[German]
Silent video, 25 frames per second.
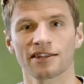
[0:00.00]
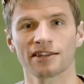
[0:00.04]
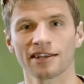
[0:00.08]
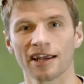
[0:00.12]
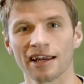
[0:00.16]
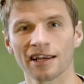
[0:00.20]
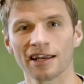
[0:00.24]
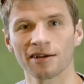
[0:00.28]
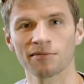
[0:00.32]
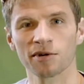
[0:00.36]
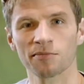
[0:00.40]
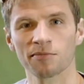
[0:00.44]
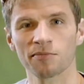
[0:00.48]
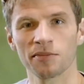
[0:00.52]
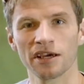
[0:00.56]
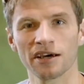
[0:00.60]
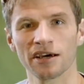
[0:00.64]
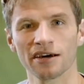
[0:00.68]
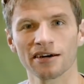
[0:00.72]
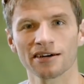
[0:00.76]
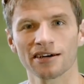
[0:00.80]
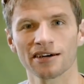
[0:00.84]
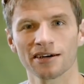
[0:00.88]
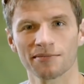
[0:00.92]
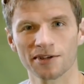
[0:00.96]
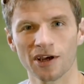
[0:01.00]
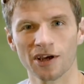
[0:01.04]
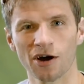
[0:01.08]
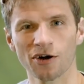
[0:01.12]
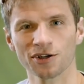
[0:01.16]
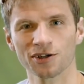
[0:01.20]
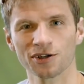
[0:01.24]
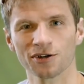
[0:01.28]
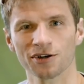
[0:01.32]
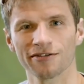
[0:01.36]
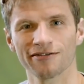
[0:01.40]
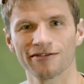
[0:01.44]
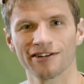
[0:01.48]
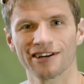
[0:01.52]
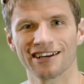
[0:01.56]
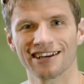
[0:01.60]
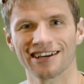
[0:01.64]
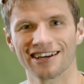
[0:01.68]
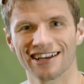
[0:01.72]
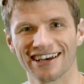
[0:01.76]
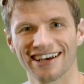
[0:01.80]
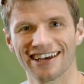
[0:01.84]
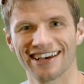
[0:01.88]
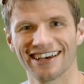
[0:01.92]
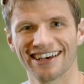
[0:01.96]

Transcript: ein Training mit mir gibt's auch zu gewinnen.